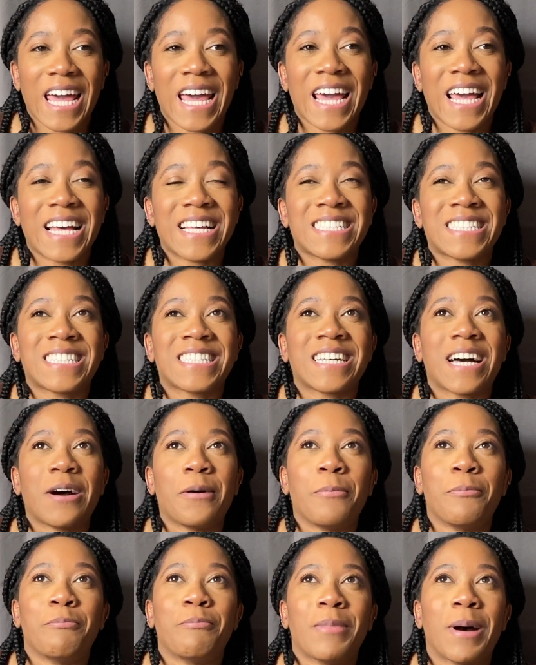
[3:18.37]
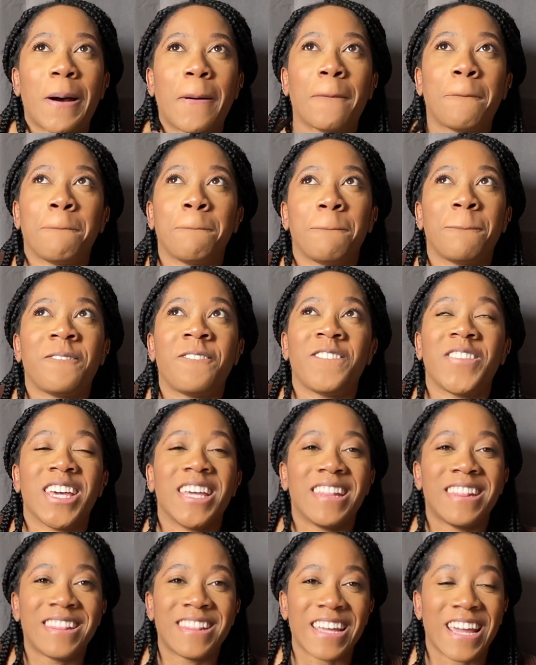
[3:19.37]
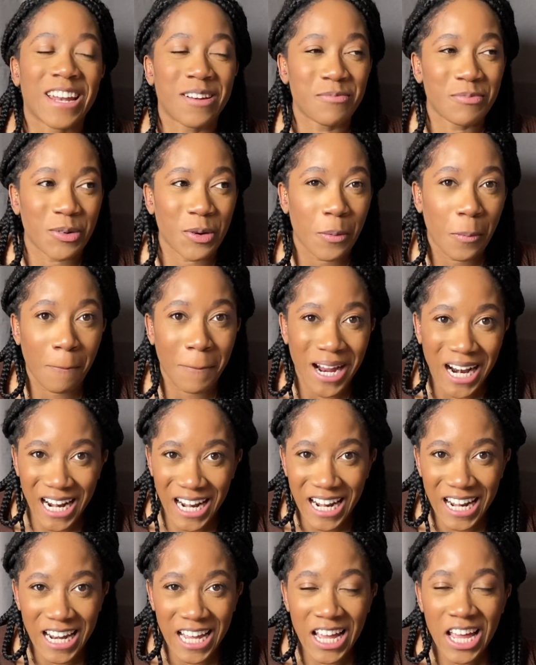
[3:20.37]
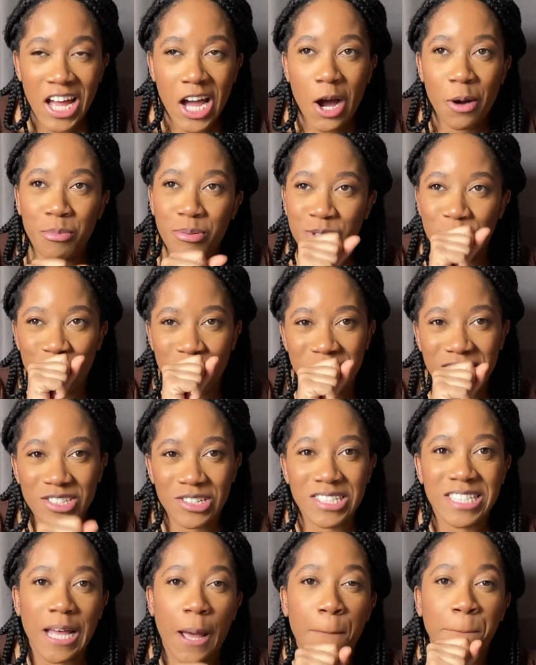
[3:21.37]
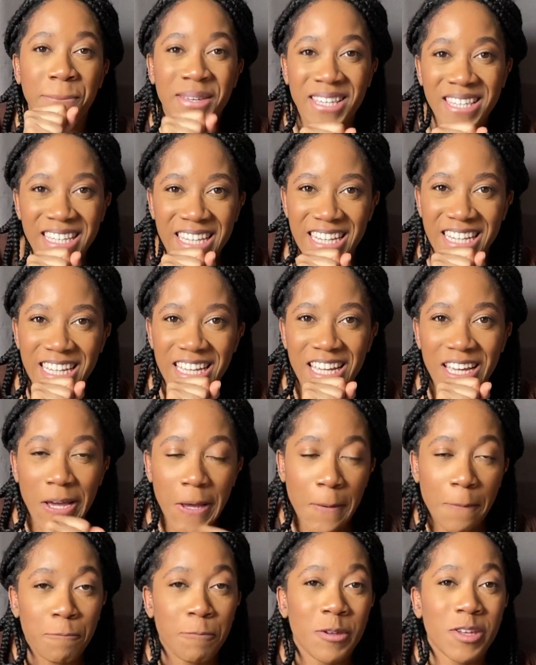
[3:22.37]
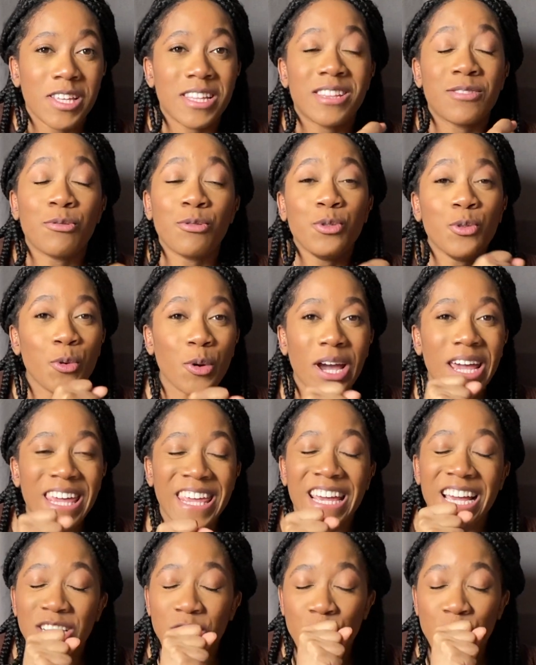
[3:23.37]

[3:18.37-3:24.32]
neuf. Eh, ça m'a fait tellement mal. En plus, tu vois, genre, ça a piqué, mais ton oreille, est